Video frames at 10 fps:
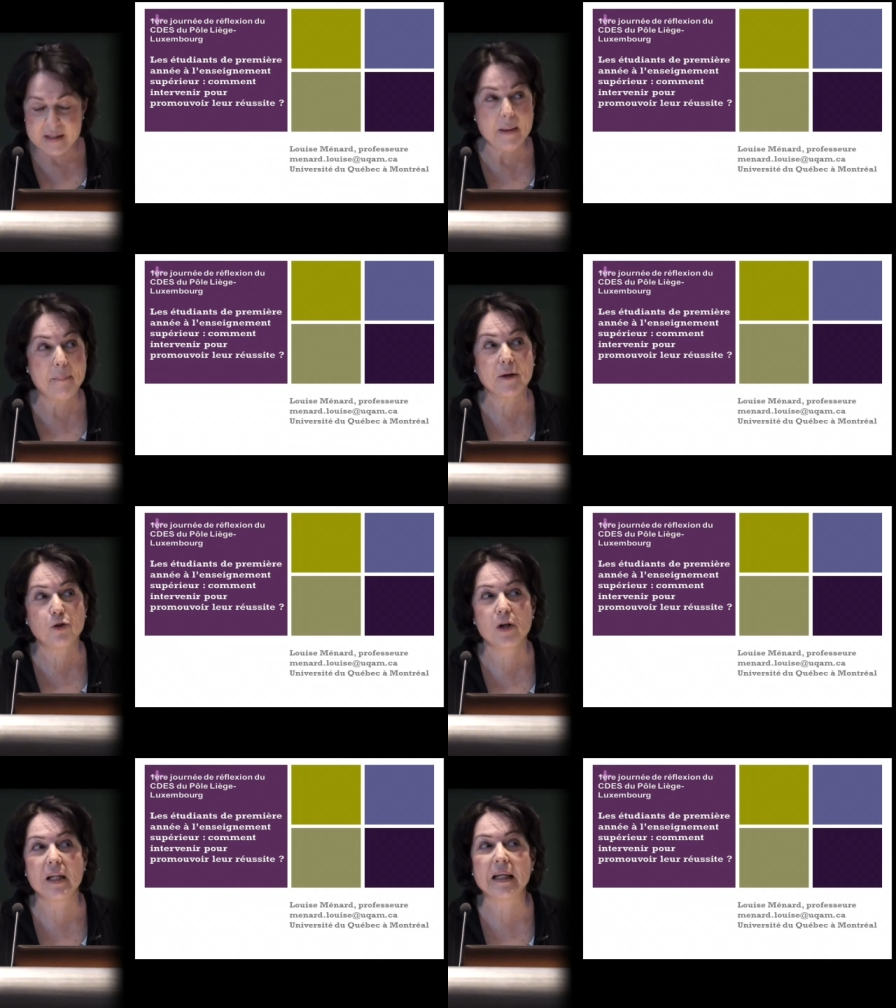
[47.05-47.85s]
Il n'y a pas
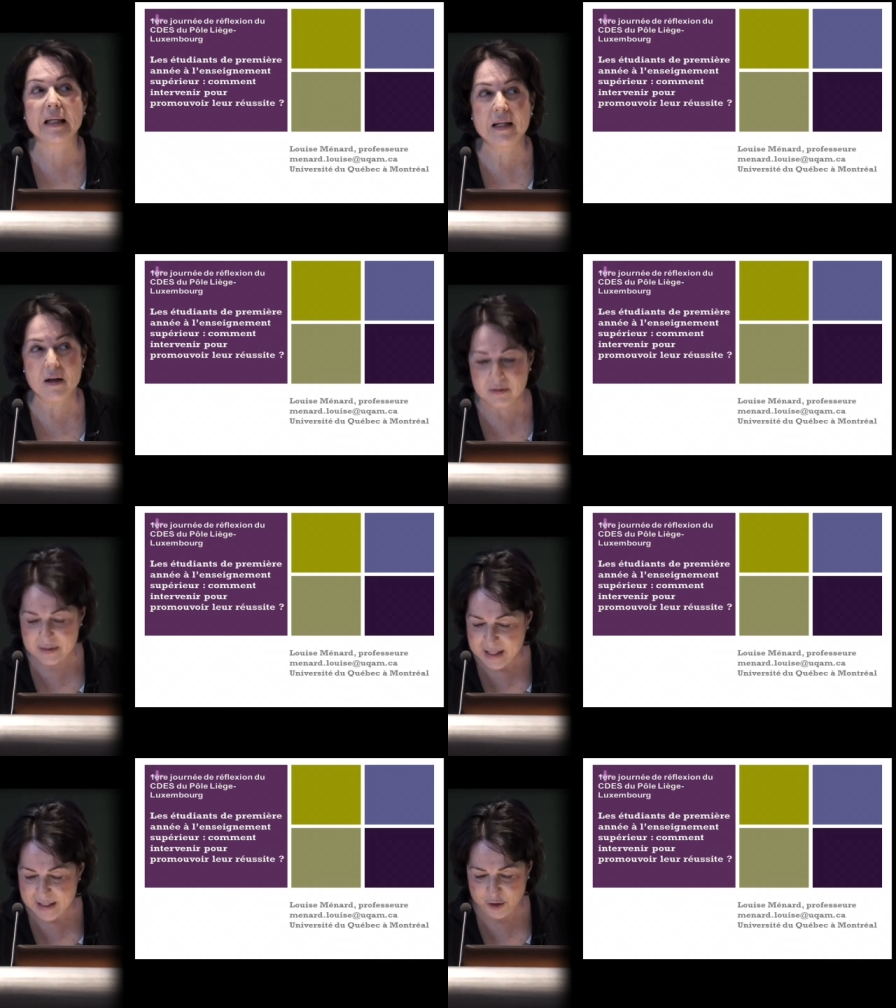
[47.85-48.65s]
que les
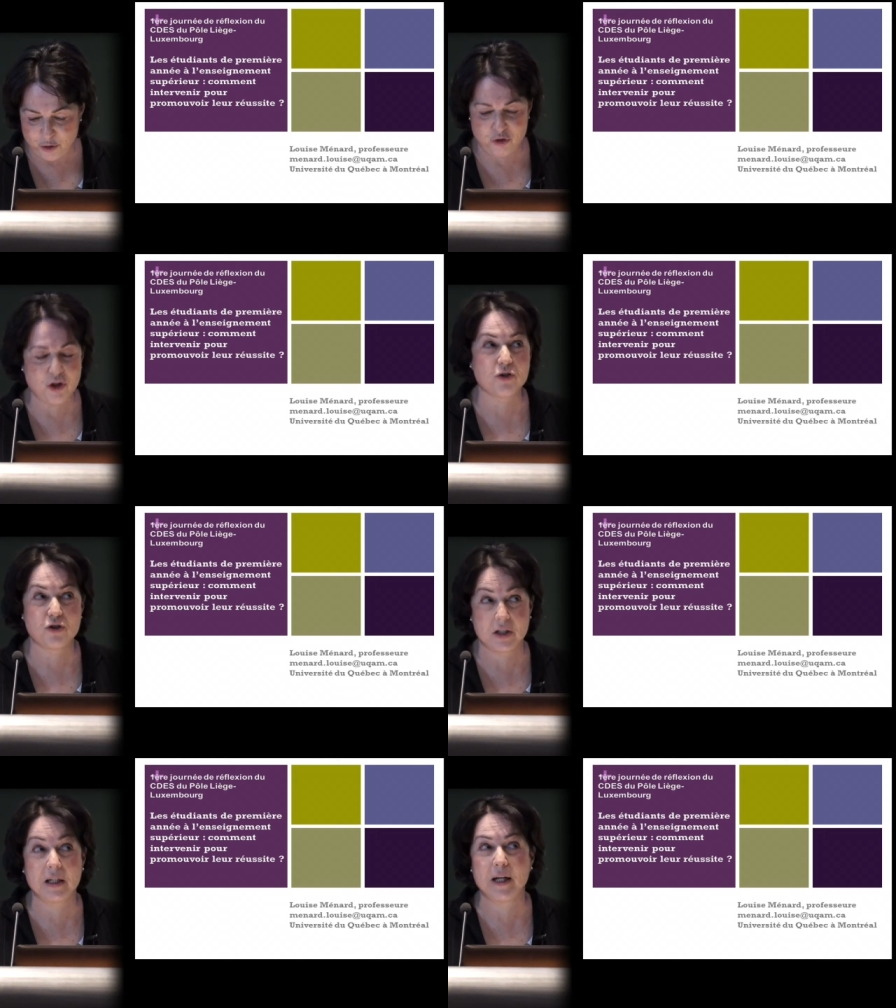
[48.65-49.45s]
clientèles qui ont
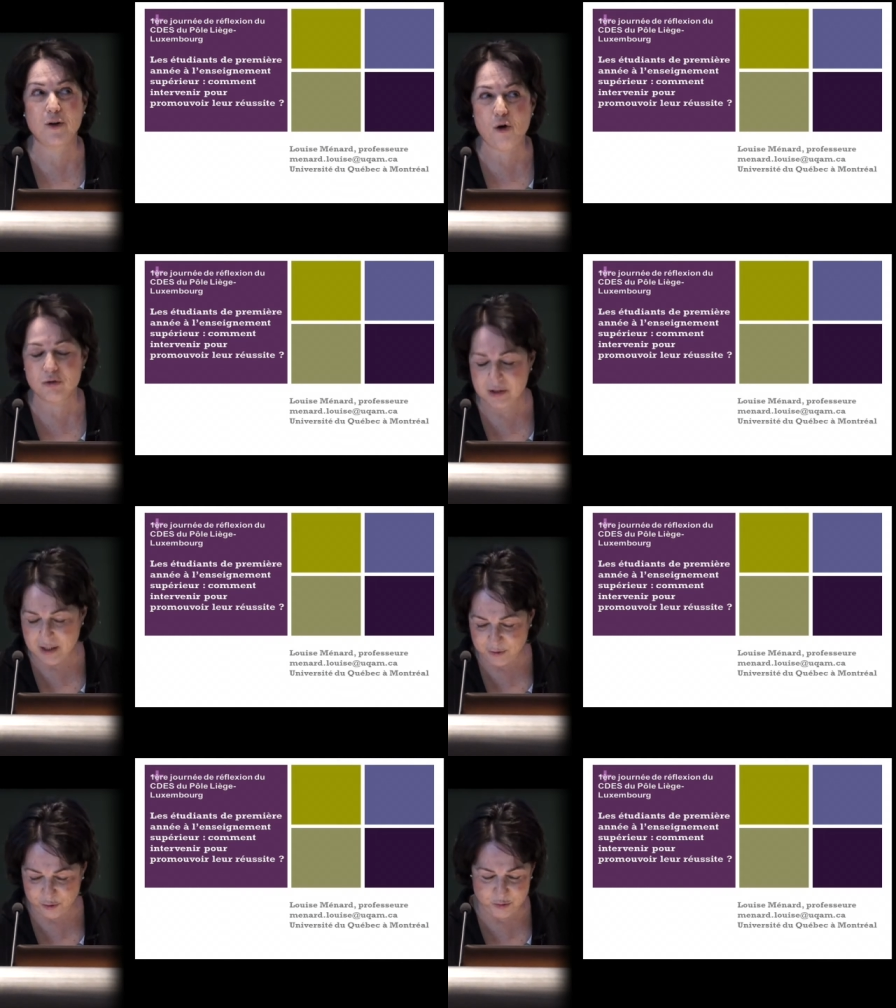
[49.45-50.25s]
changé, les
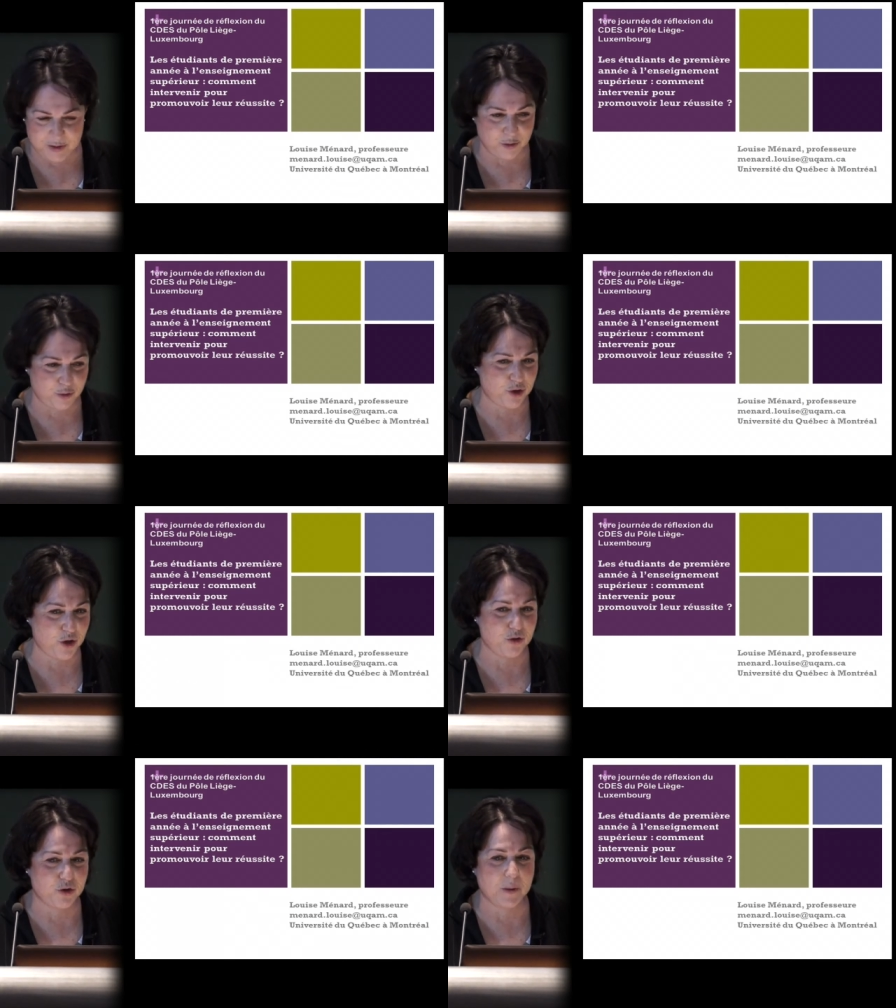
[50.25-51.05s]
contextes aussi ont
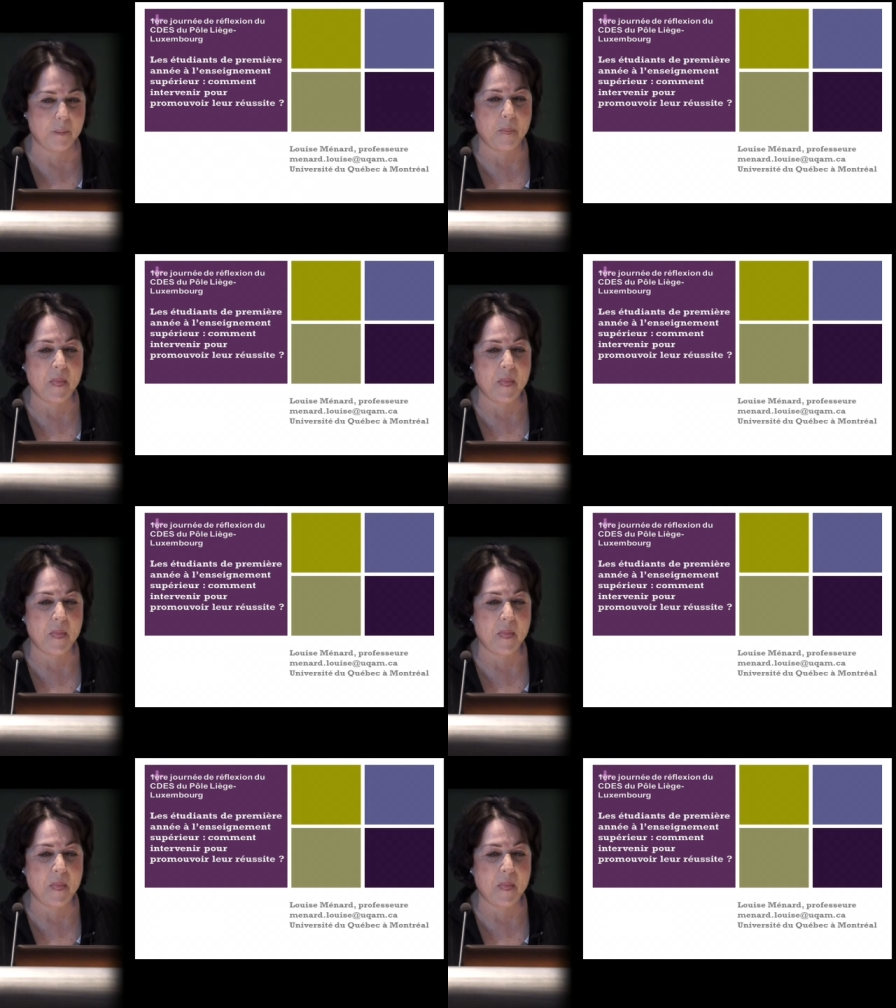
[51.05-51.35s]
changé.